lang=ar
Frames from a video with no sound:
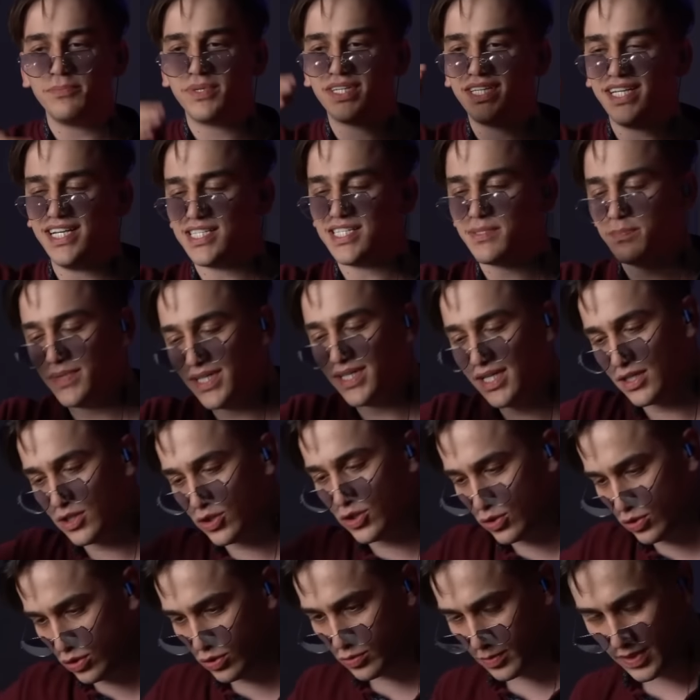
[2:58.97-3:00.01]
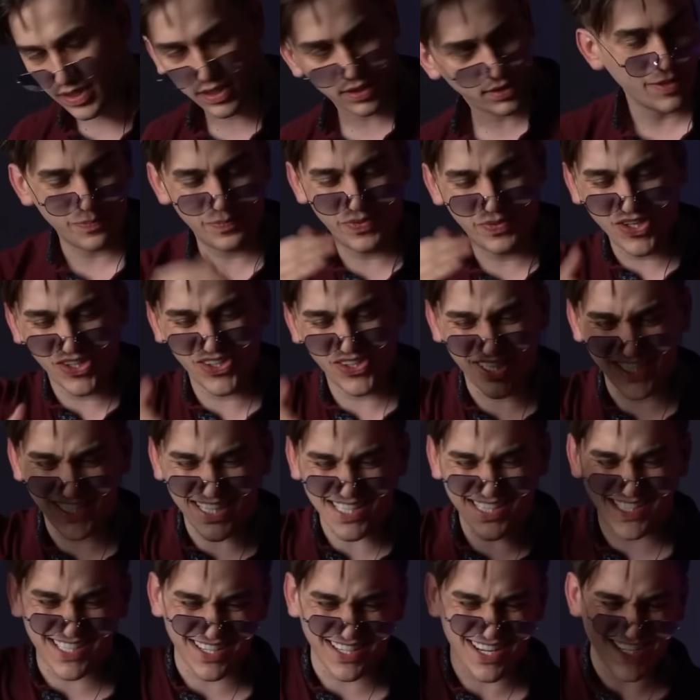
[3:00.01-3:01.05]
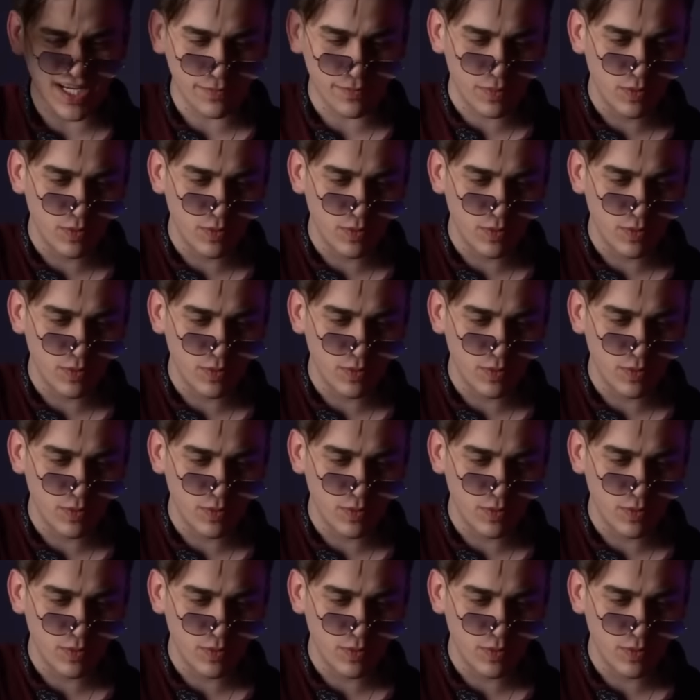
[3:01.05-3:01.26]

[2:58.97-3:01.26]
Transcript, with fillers: بتحس من اليوتيوبر بيقدر يكسر راسك